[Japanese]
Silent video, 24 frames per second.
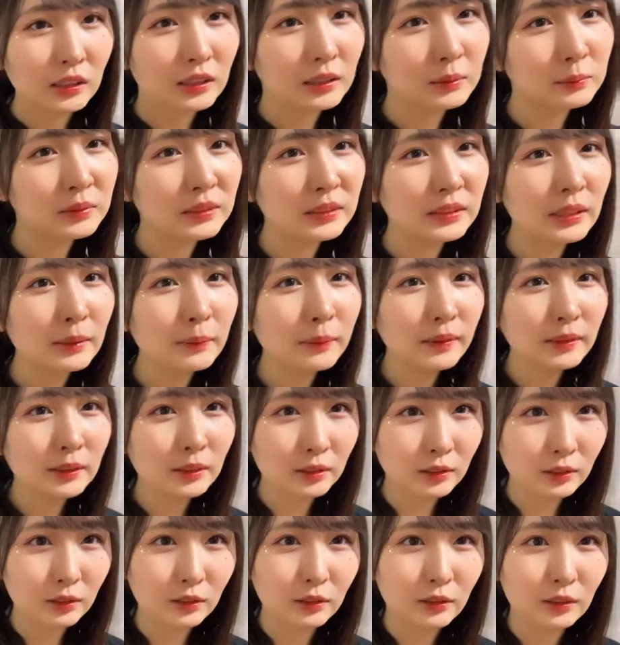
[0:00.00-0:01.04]
え見せま
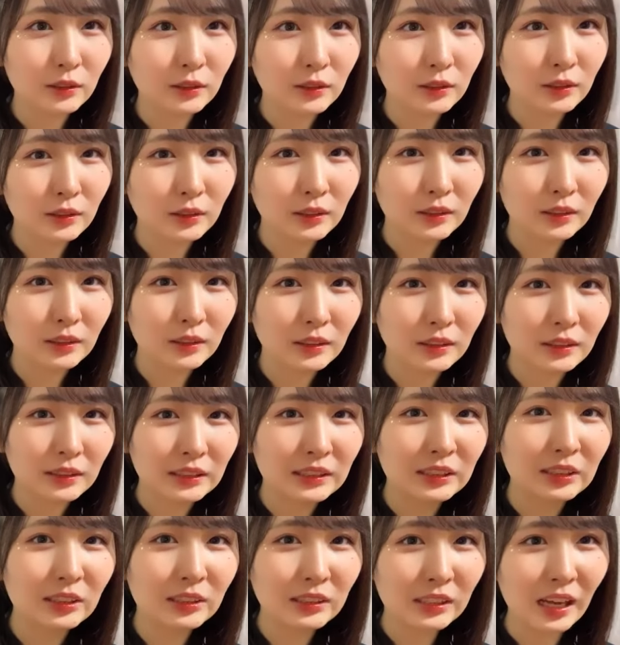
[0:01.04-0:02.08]
す
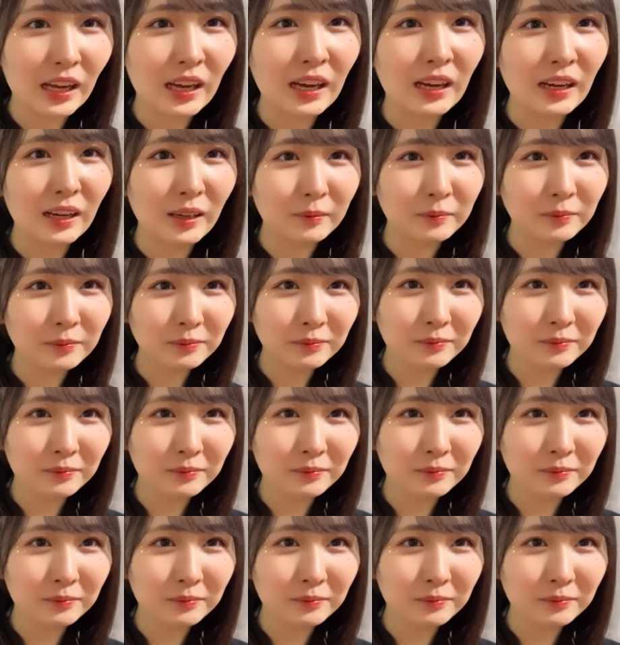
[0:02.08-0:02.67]
いつか